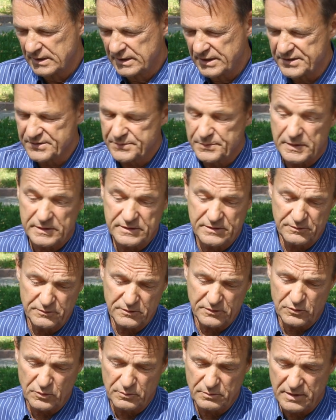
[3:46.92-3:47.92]
Из
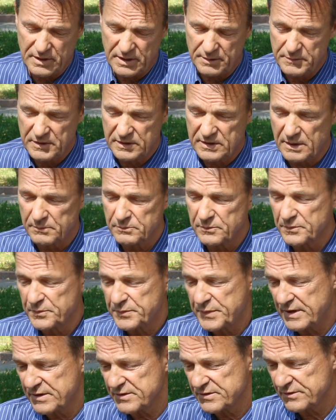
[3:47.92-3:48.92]
спортивного клуба армии, там
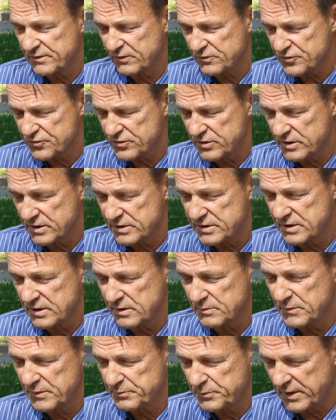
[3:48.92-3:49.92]
перец вооруженных
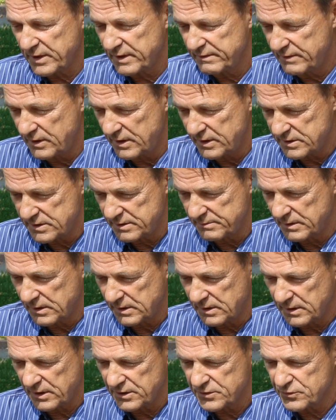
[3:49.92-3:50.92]
сил, мы проявили себя
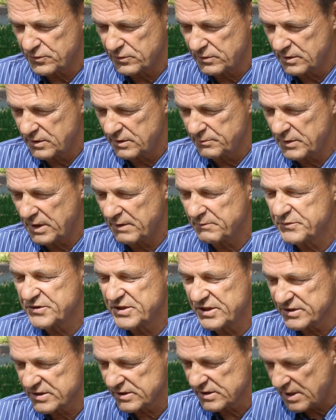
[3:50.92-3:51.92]
хорошо. И меня в
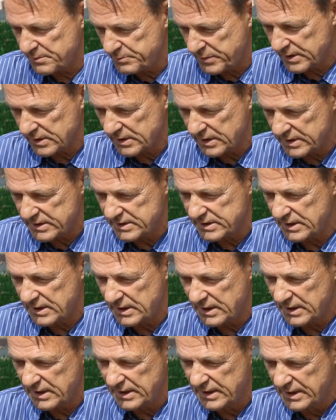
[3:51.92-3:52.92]
ЦСКА
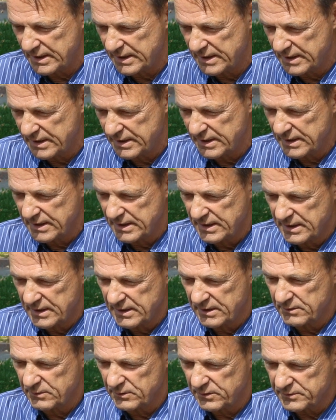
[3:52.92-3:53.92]
пригласили.
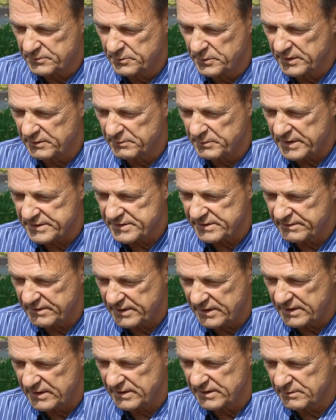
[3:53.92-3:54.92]
Вот, был в
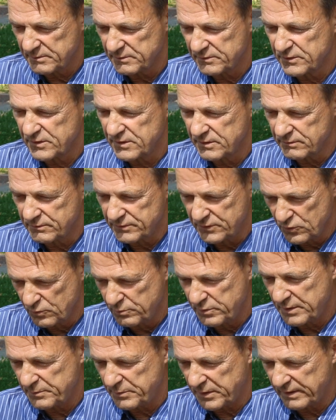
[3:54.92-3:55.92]
Москве, в
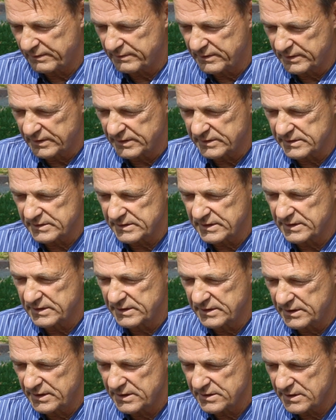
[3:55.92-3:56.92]
дубле, правда,
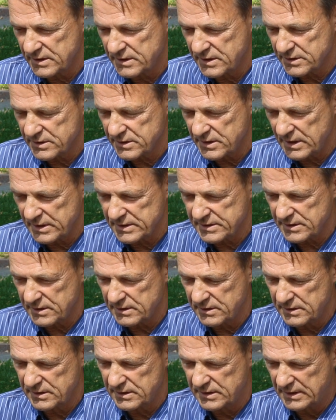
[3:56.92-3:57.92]
не
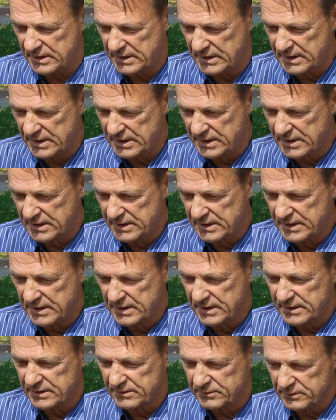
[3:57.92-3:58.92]
задержался.
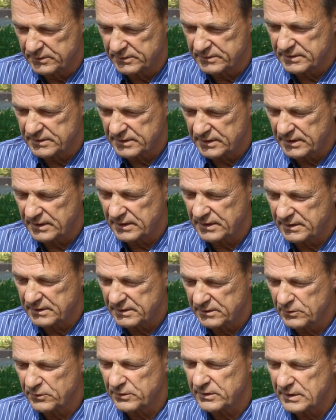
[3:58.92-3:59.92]
Вот, и,
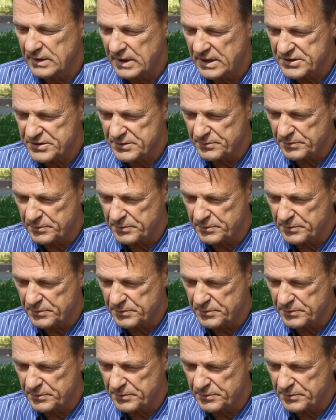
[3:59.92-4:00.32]
ну и дальше